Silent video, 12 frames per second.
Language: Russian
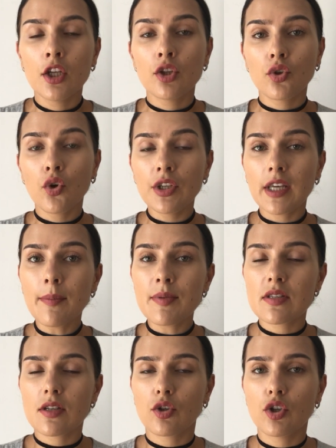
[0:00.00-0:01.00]
но я
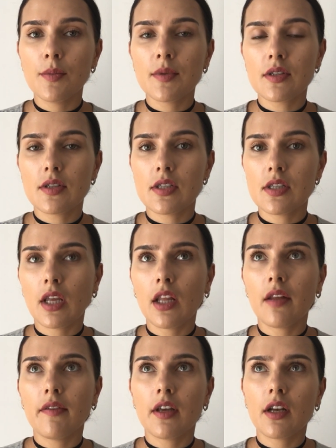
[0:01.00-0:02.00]
познакомилась с ней,
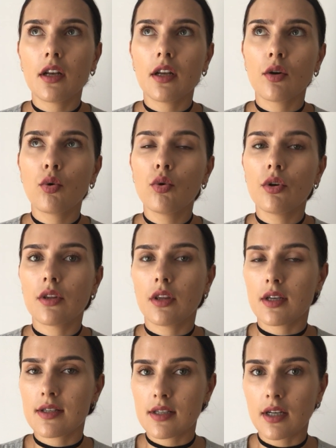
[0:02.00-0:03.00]
наверное, год
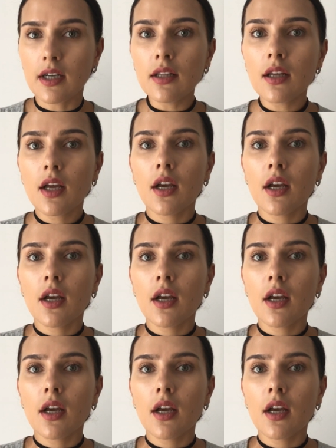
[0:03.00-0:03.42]
назад,